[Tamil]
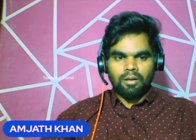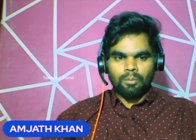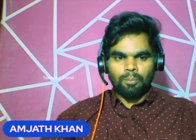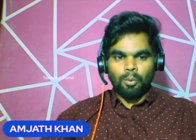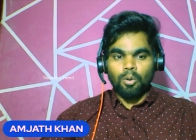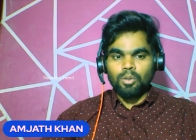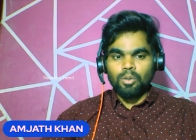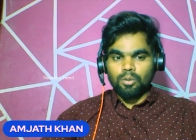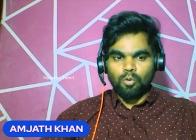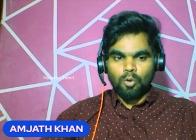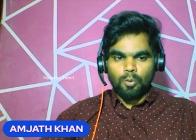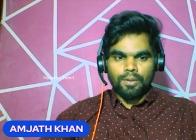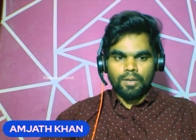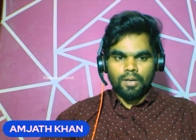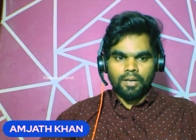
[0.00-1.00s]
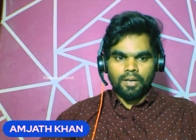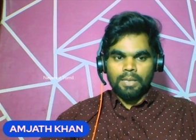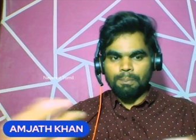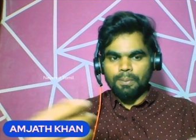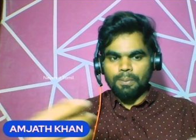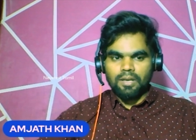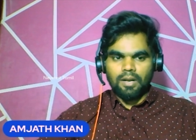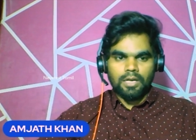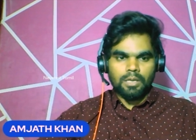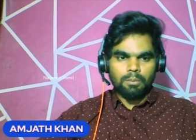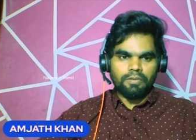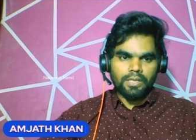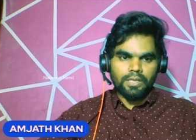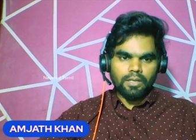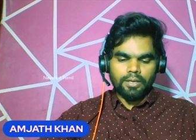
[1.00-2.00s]
போருக்கு கூப்பிட்டாங்க இப்ப அதுக்கு
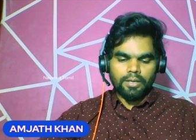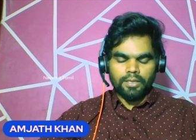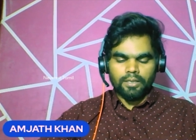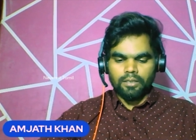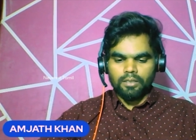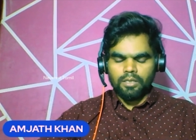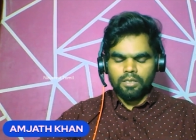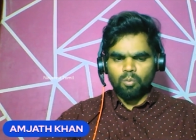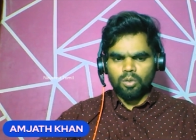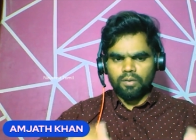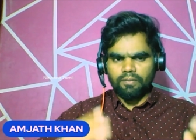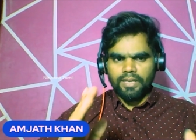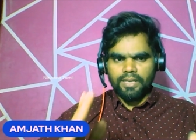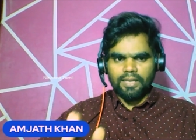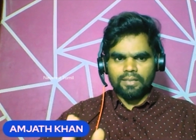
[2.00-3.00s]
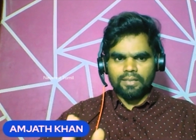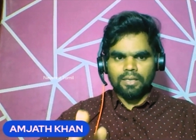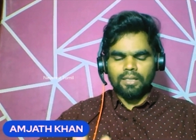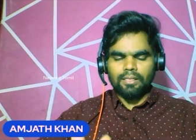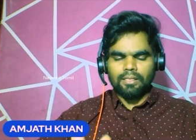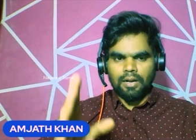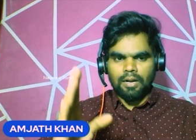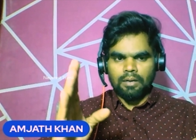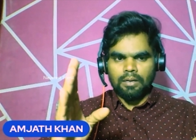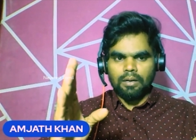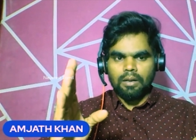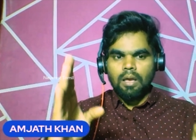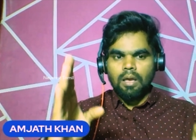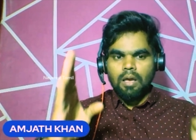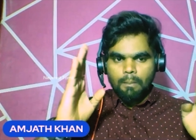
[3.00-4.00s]
அனுபவிக்கிறாங்க என்று ஒரு விடயத்தை தான்
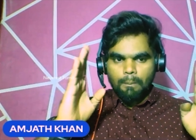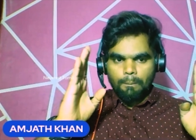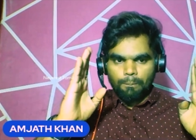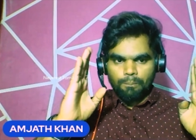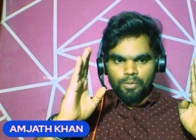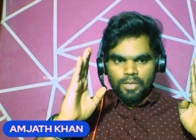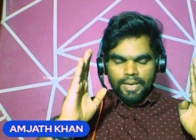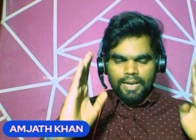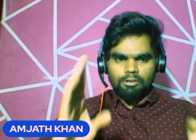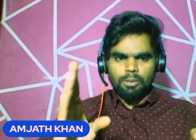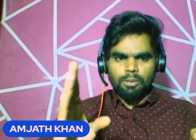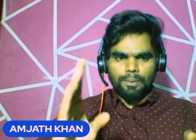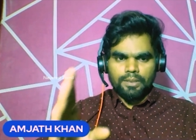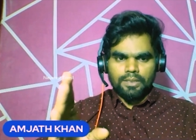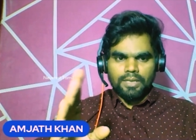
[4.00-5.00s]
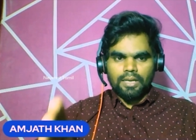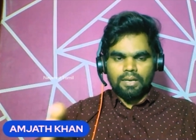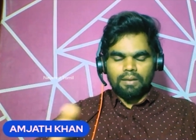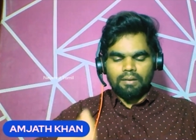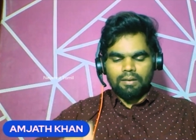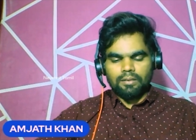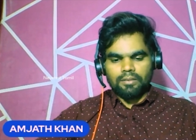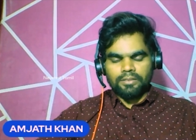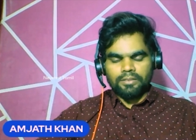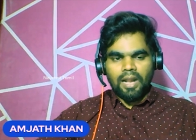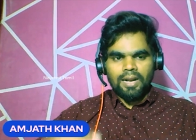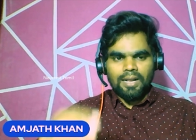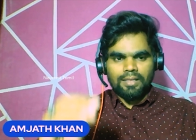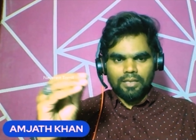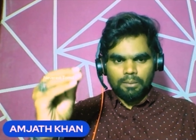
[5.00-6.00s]
கேள்விப்பட்ட
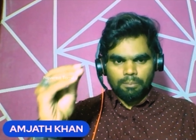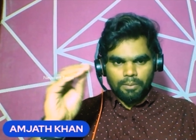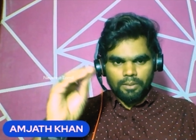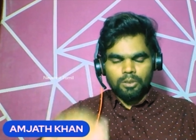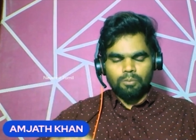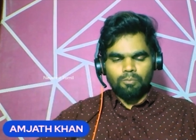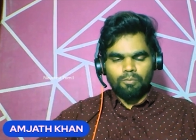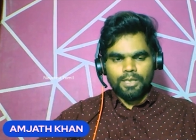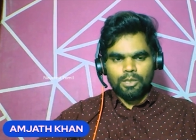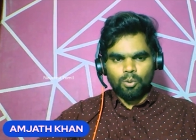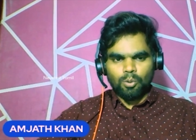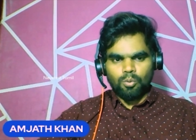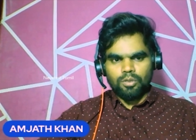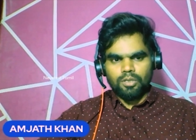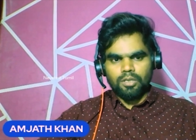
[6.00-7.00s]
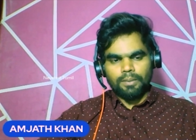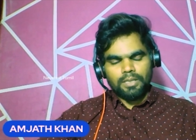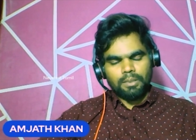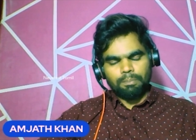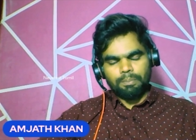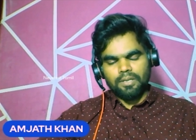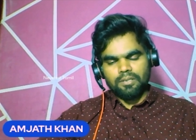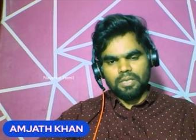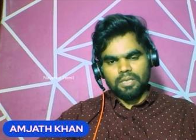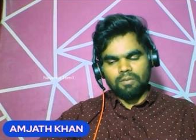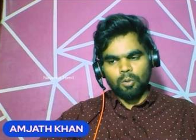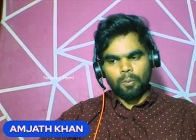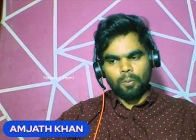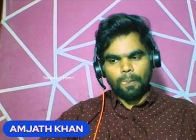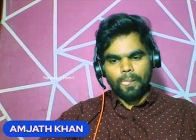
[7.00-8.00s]
ஞானத்தை மட்டும் வைத்துக்கொண்டு மதிப்பீடு
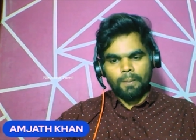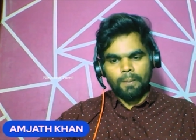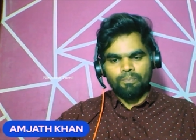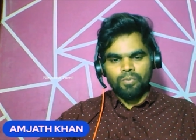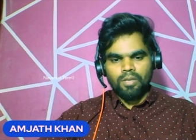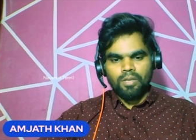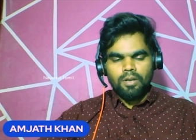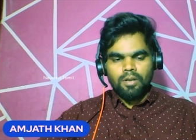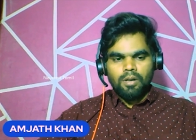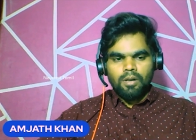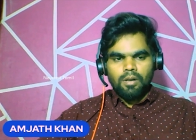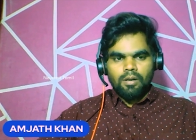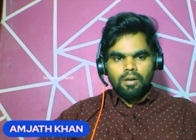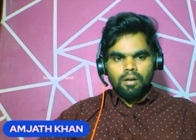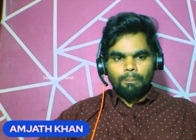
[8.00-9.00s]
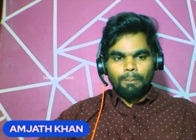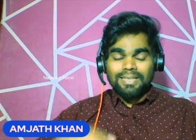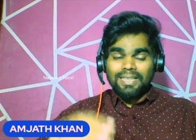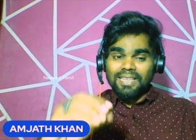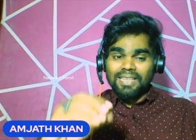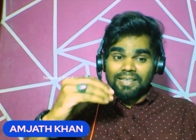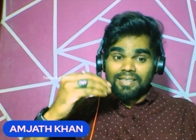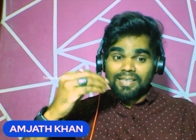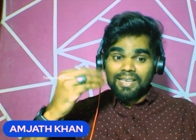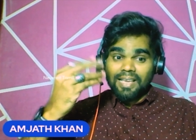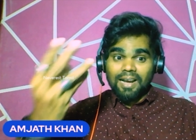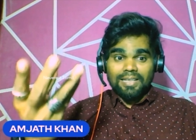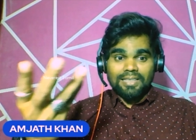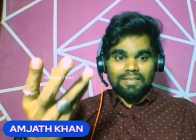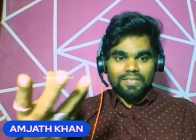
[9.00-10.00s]
செய்வதும் மத
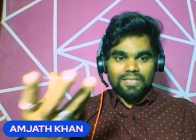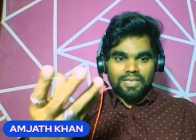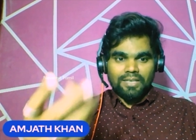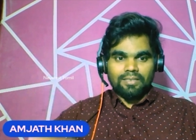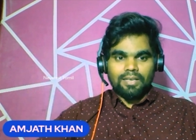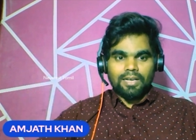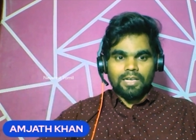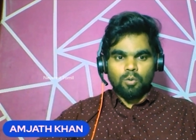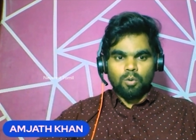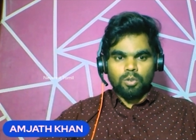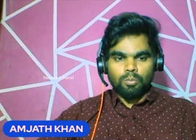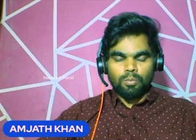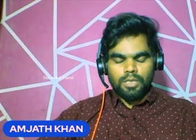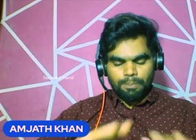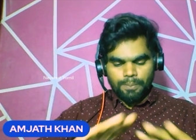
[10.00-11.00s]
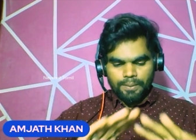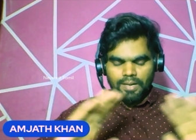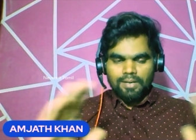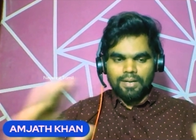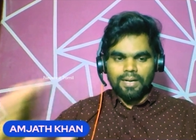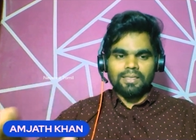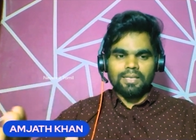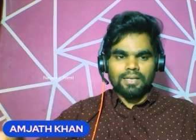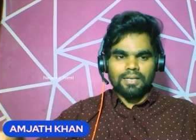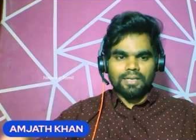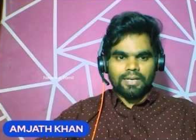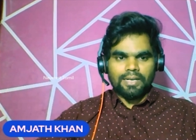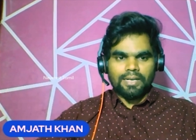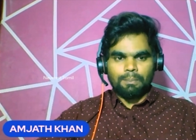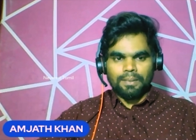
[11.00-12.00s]
ரீதியாக அந்த விஷயத்தை அணுகுவதும் இப்படிதான் நடந்துகிட்டு
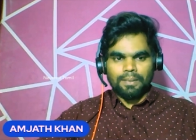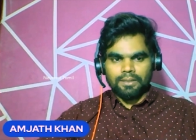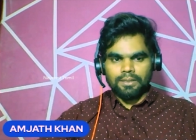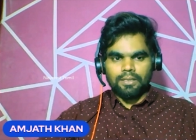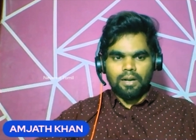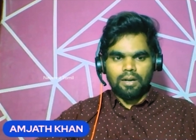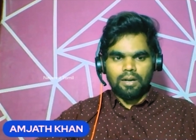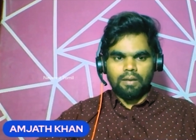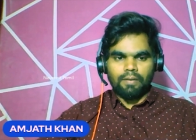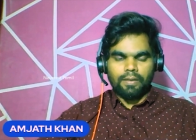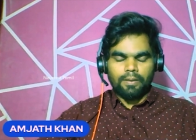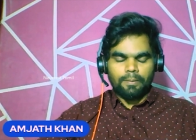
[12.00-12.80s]
இருக்கு இன்னைக்கு பத்து நாளாவே